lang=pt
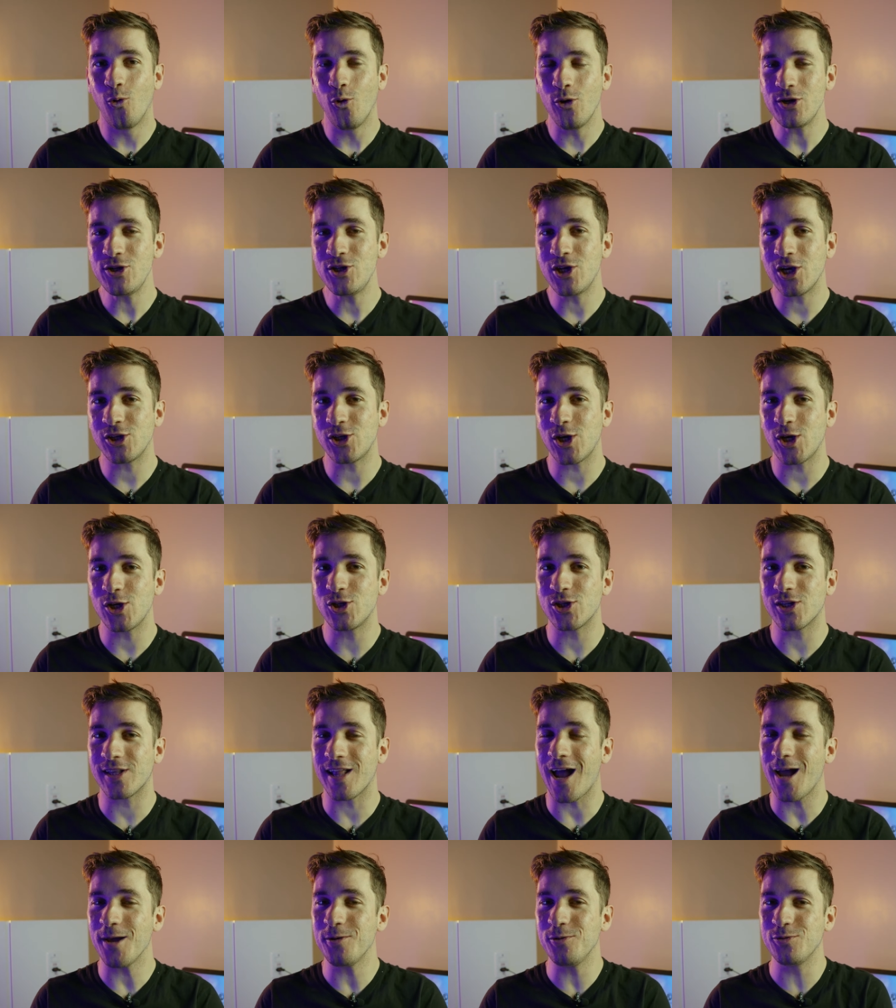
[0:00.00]
Hoje a gente
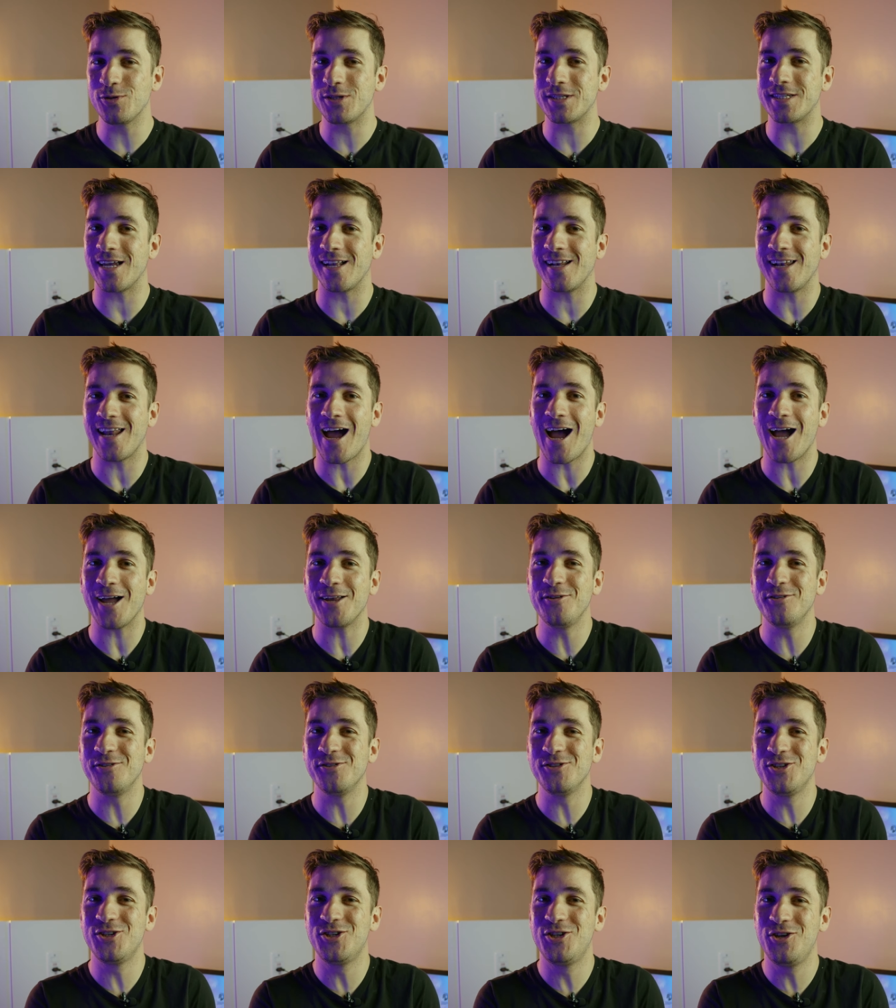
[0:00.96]
está em um
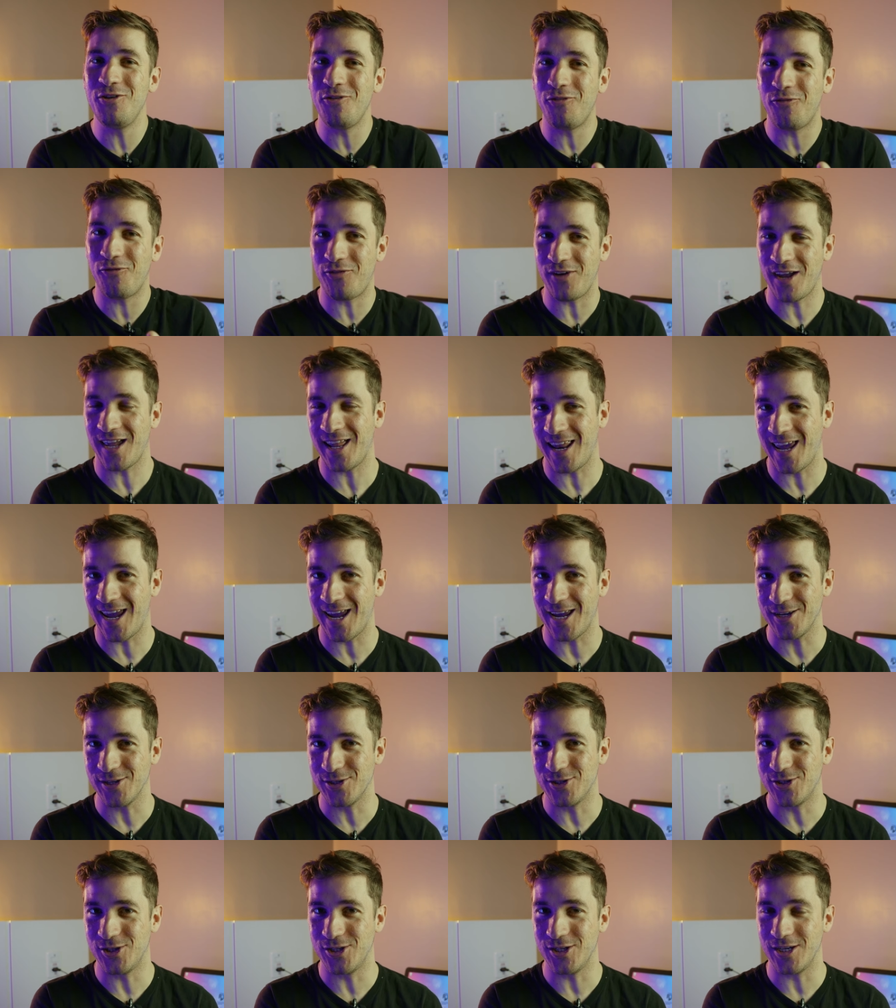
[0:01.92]
cenário
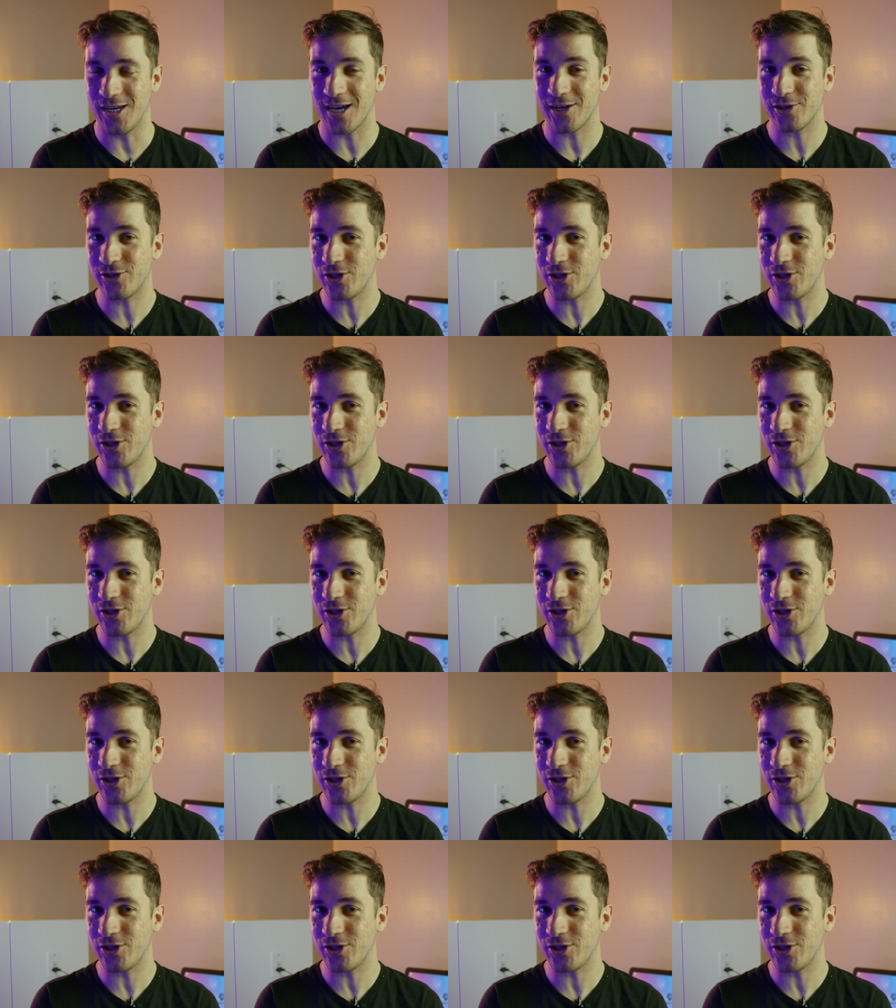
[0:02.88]
diferente.